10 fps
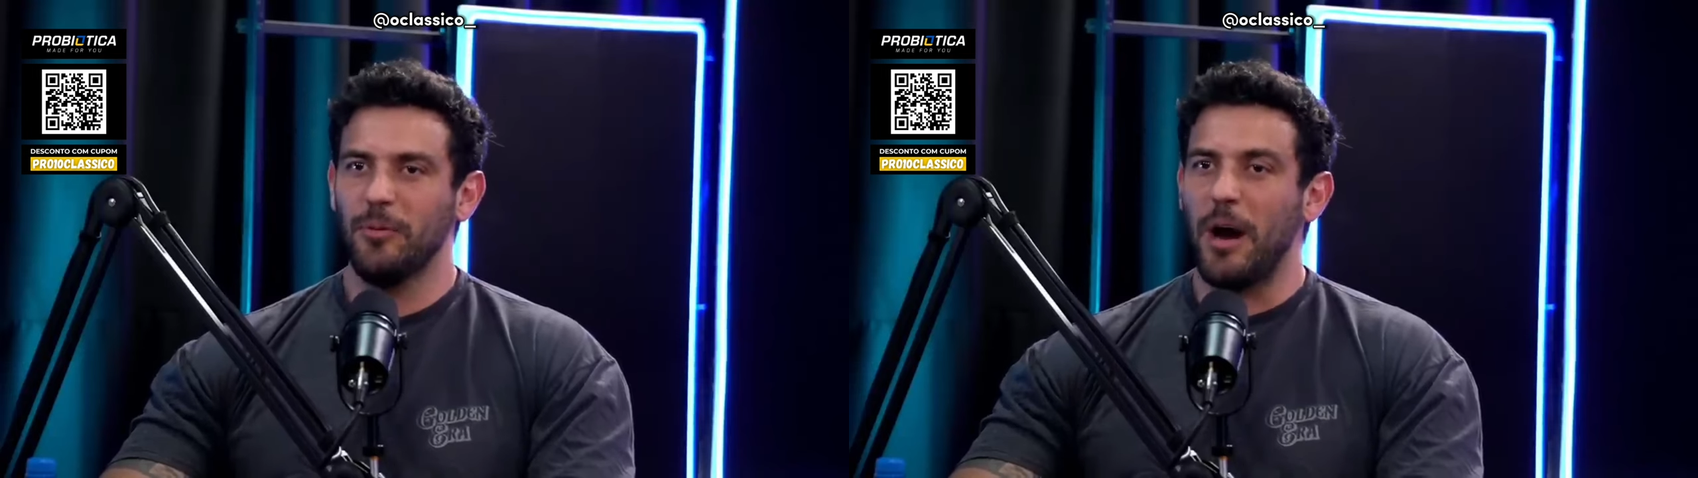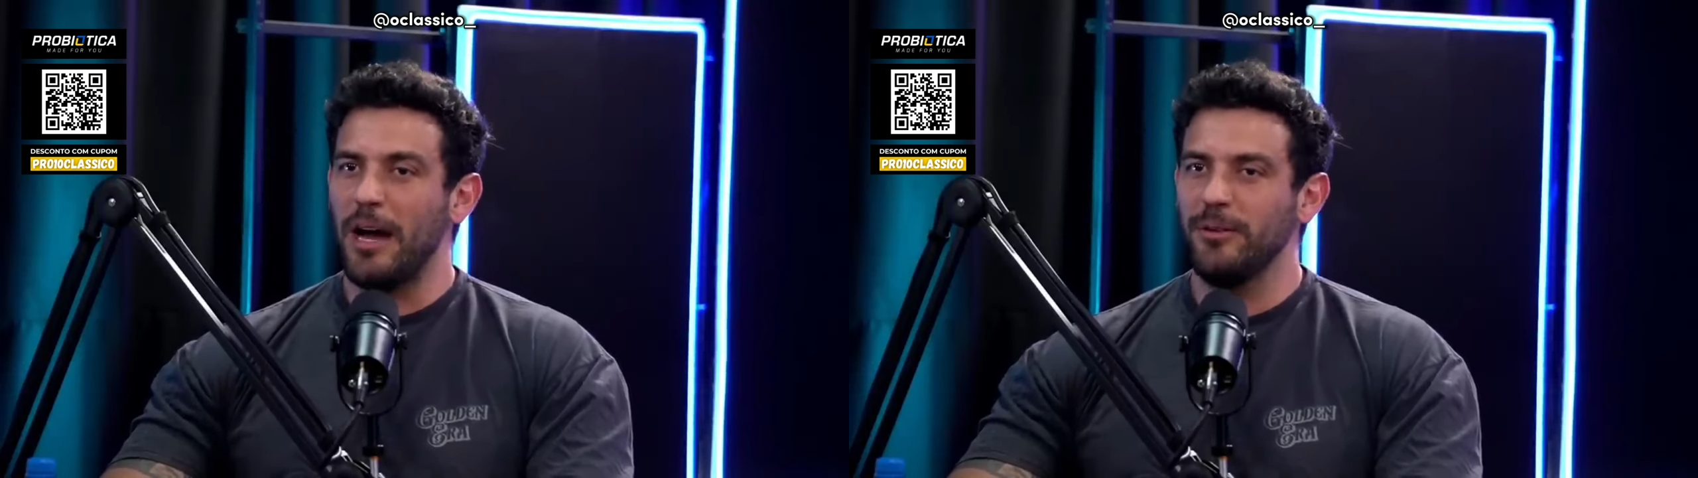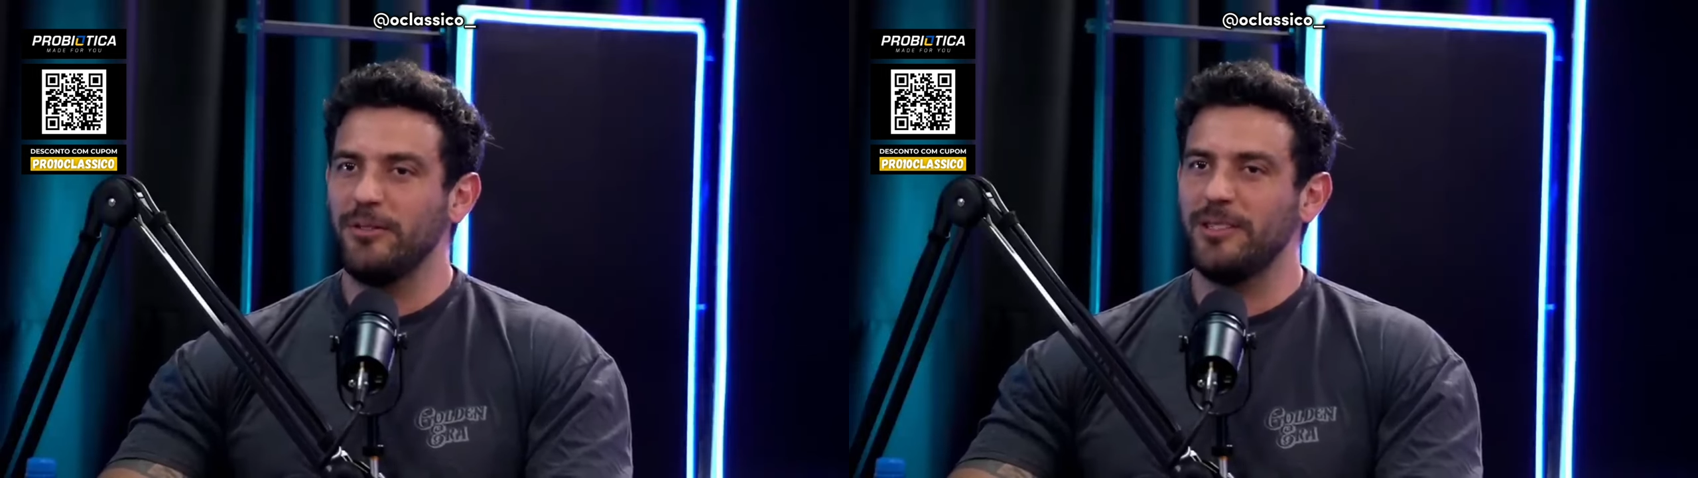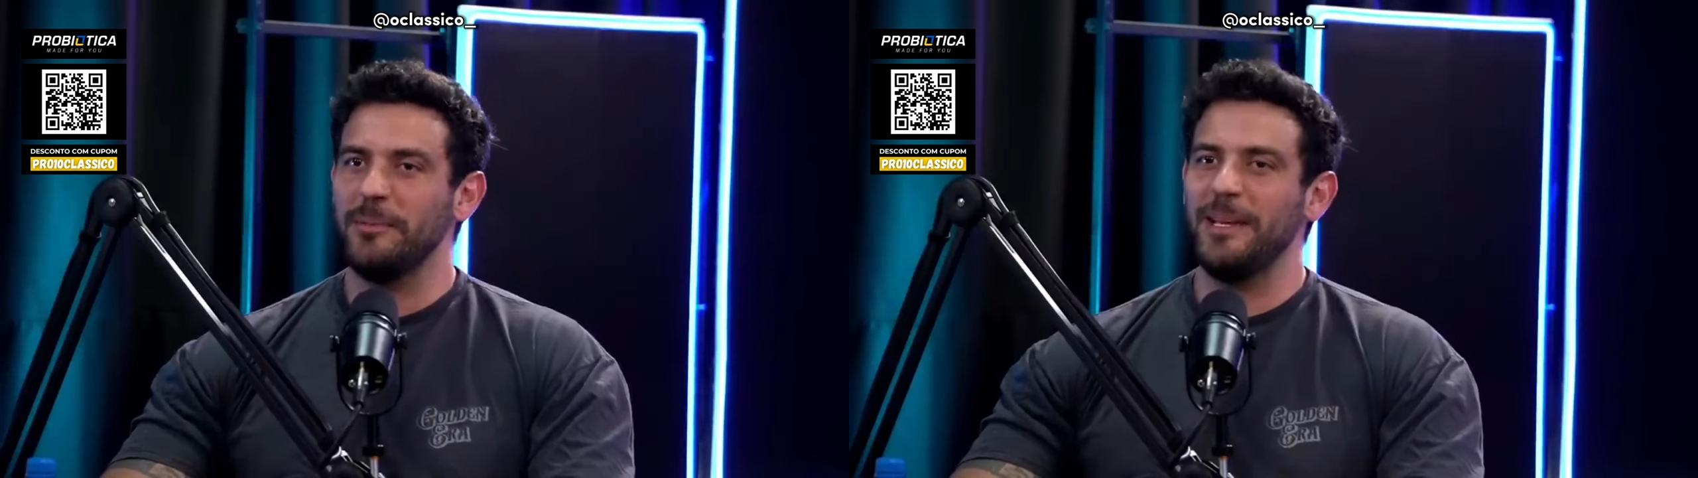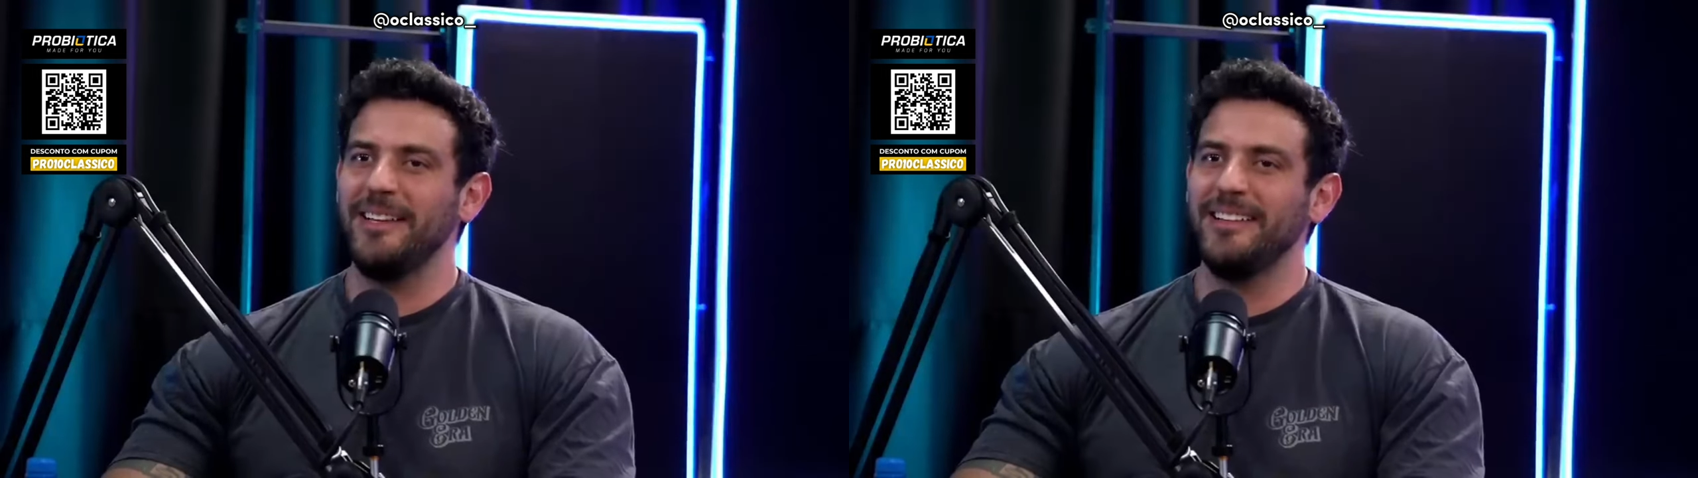O Arnold
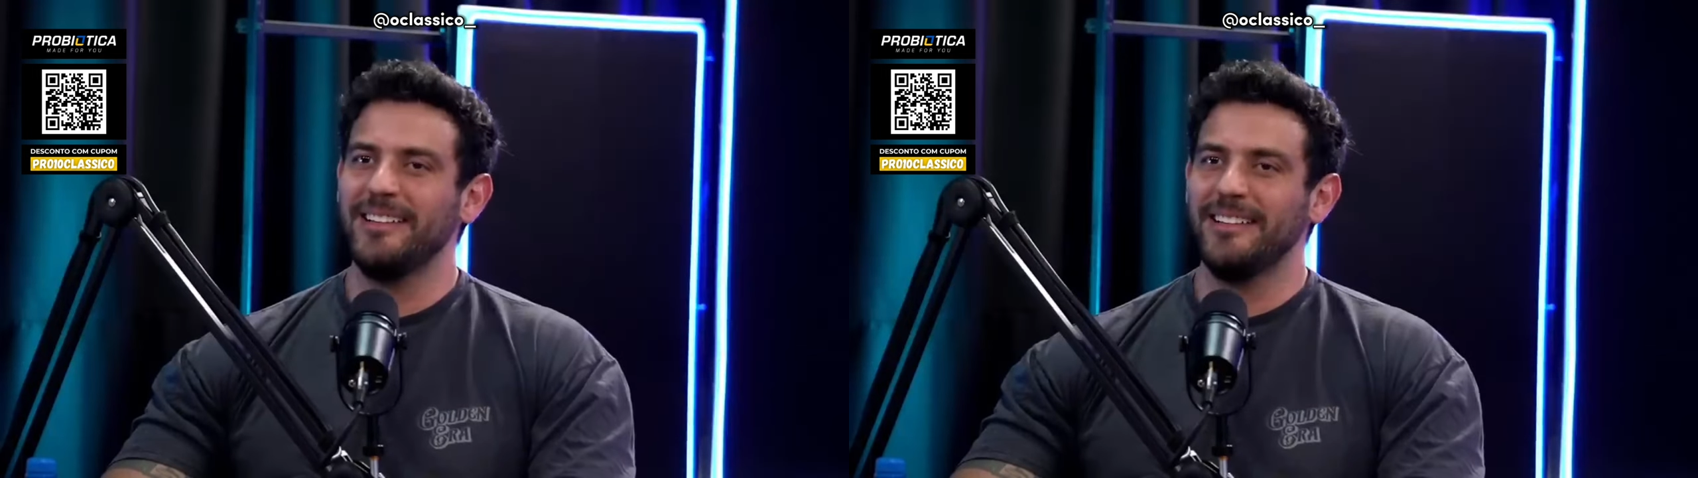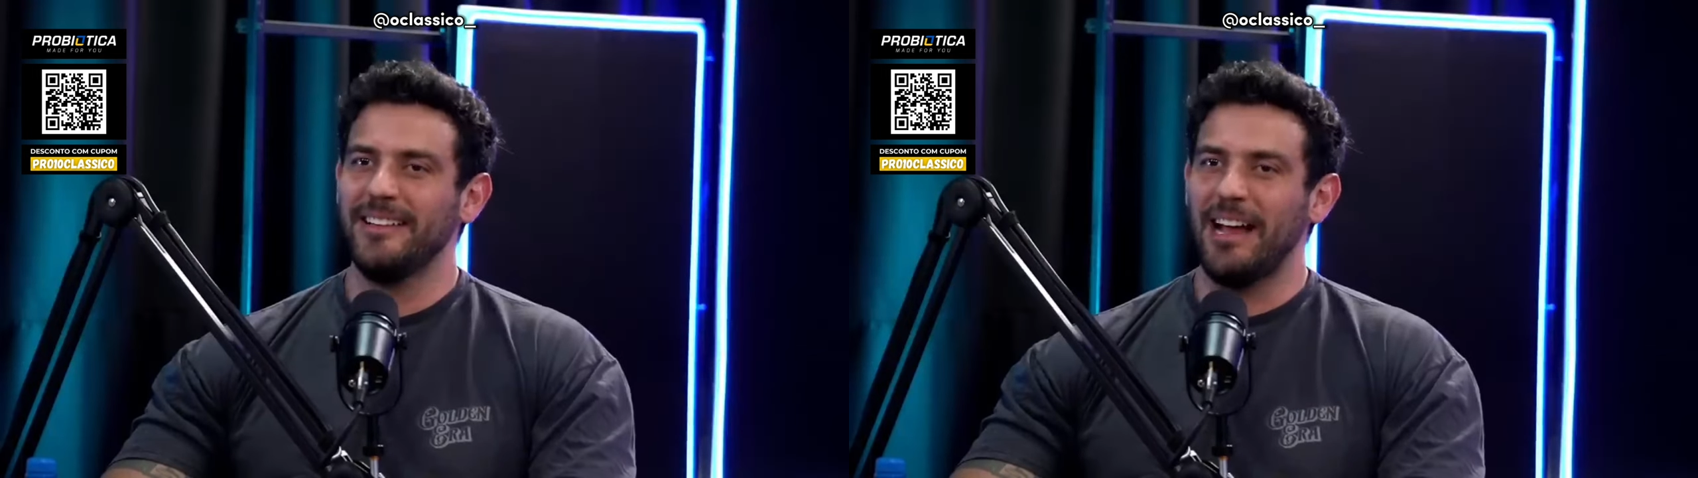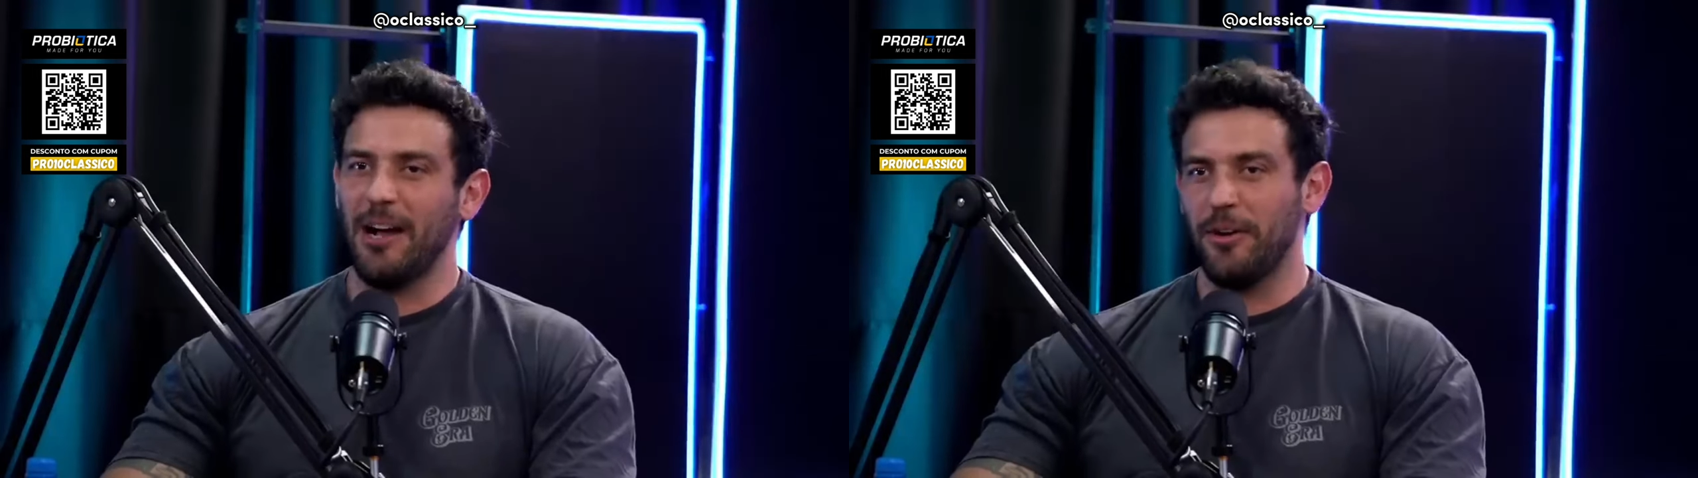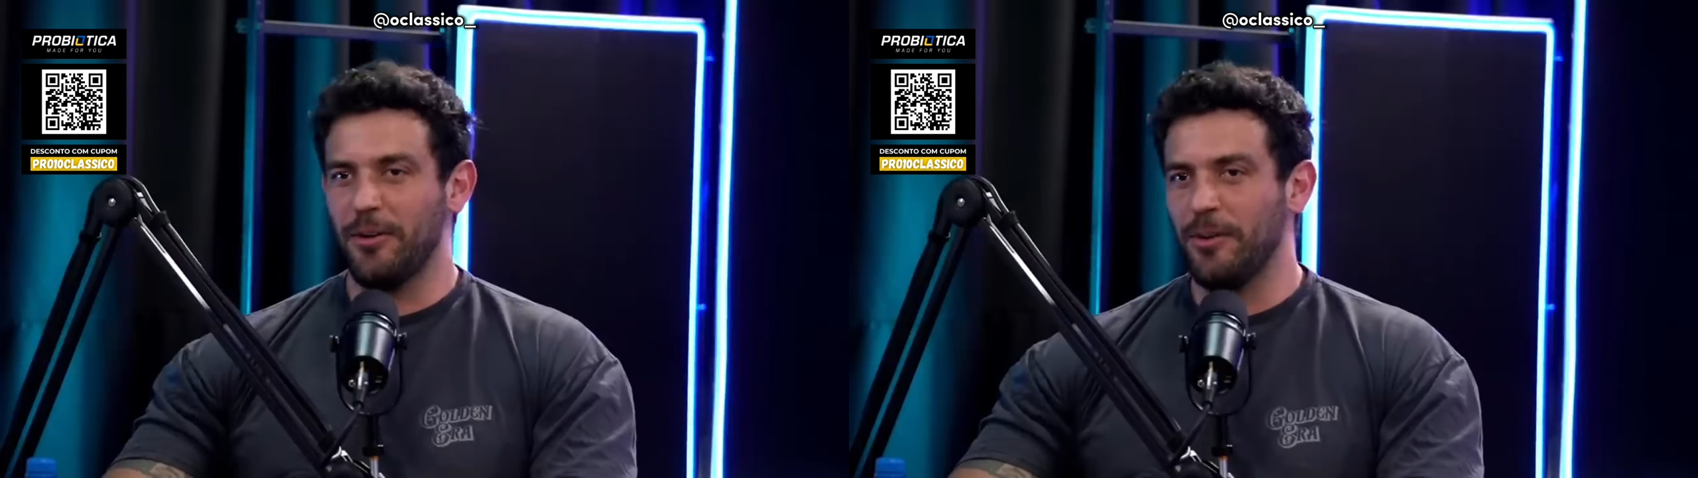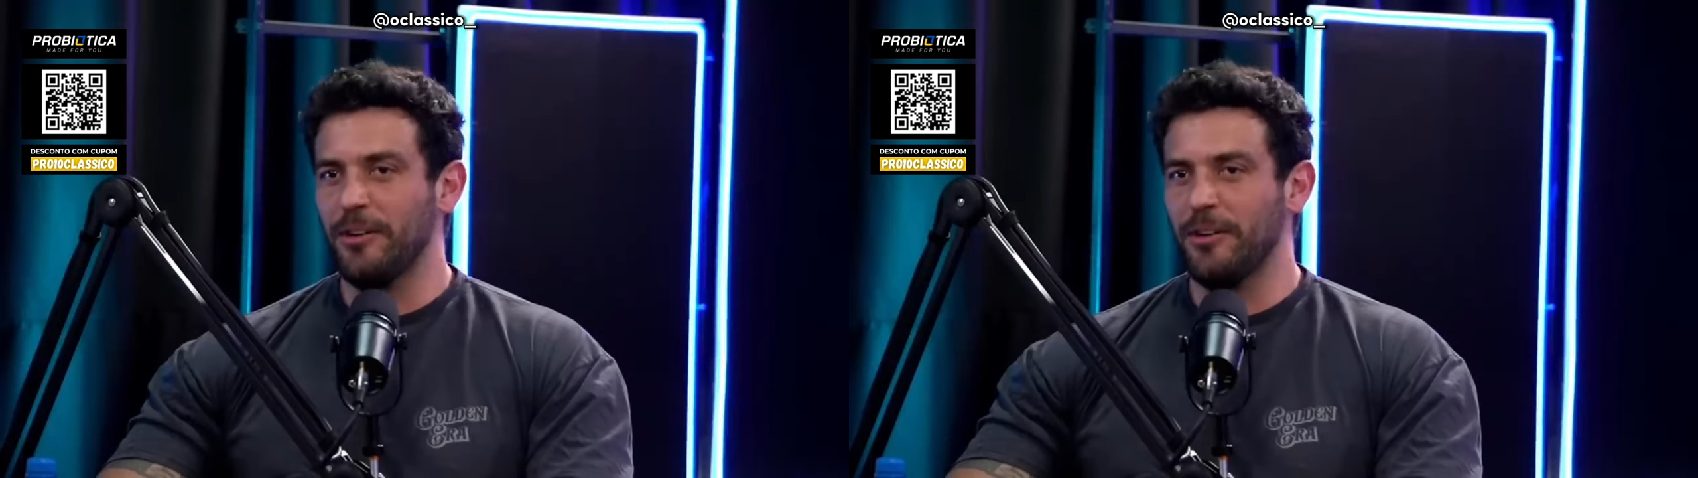também. Agora o